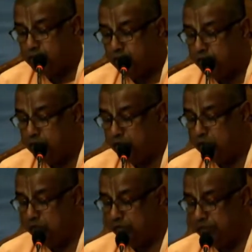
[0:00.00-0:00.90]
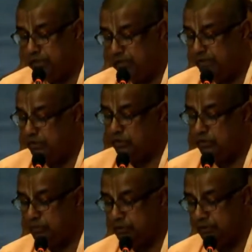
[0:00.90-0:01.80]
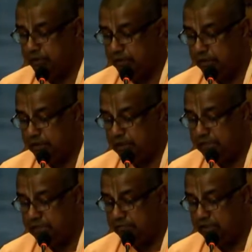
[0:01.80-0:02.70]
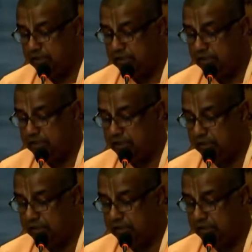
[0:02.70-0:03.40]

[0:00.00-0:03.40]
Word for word: সমন্বিত পৃথিবীর অধিপতি রাজা মান্ধাতা